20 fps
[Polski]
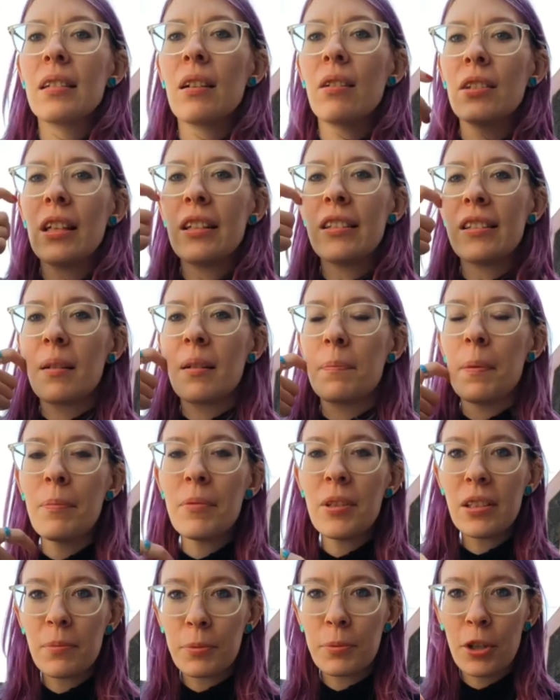O ile nie
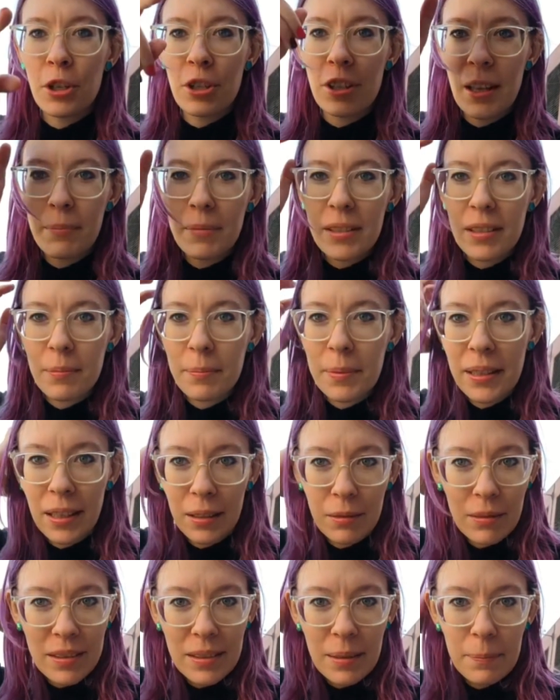zapomnę, to przeczytamy sobie
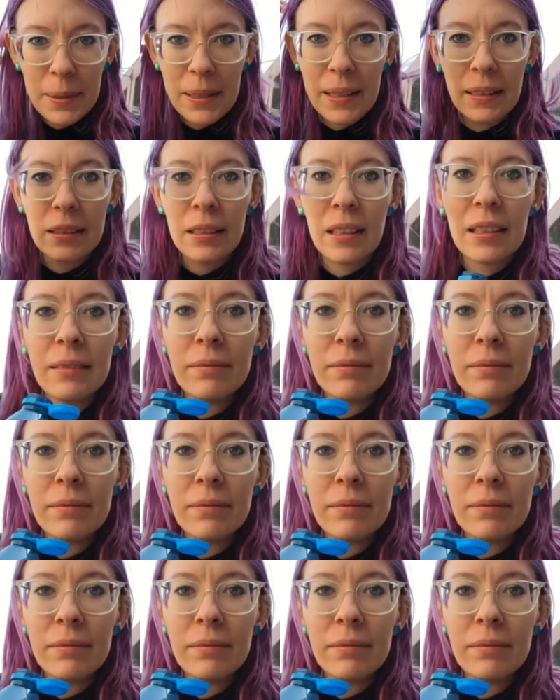na głos te pytania.